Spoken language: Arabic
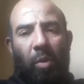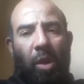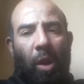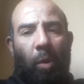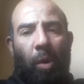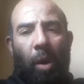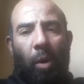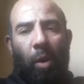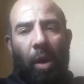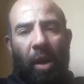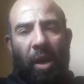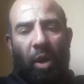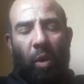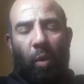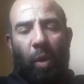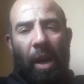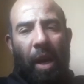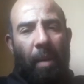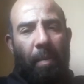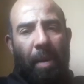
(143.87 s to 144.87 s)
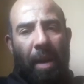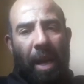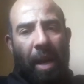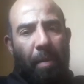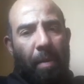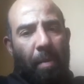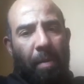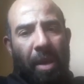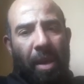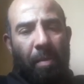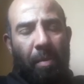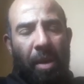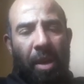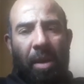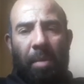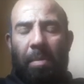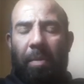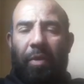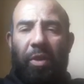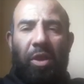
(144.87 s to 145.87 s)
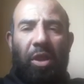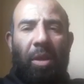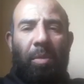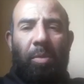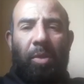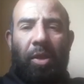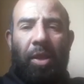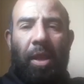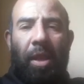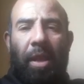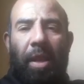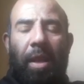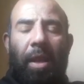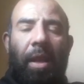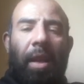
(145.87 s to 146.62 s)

وده اكلوا لحمه لحمه 100 100 مفيش اي مشكله